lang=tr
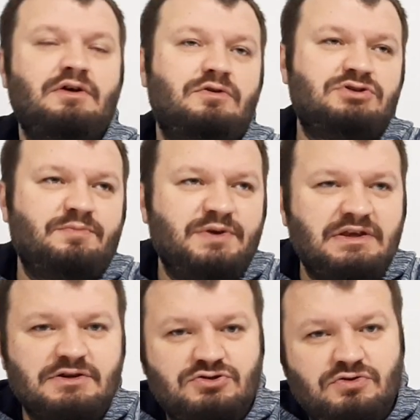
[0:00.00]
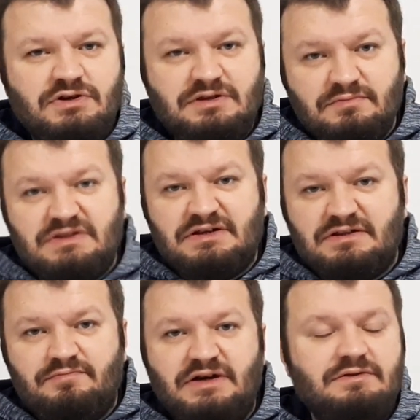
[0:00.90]
Hocam peki açık öğretim
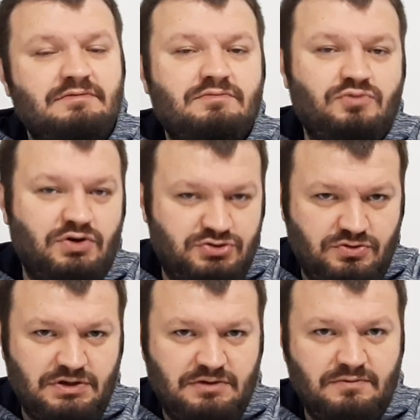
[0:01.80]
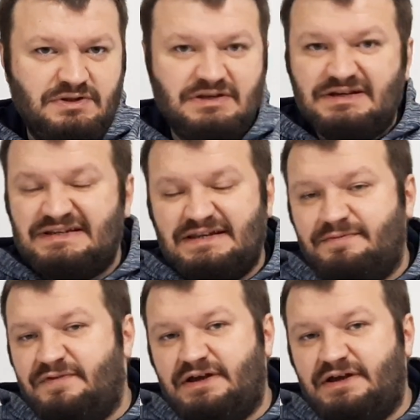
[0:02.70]
bitirdim ben. Bu açık öğretimi bitirirsem